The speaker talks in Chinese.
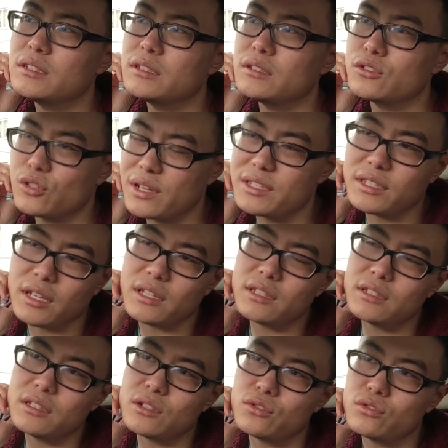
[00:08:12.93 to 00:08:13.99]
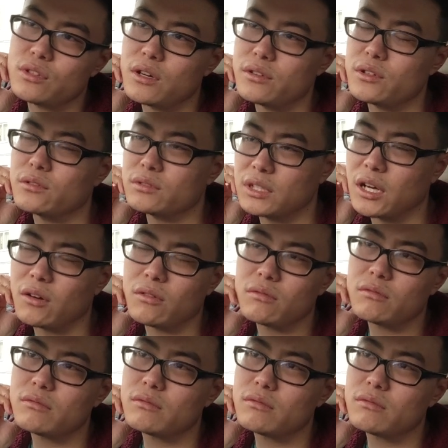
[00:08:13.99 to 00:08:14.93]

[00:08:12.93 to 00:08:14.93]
呃，赚钱也需要有道，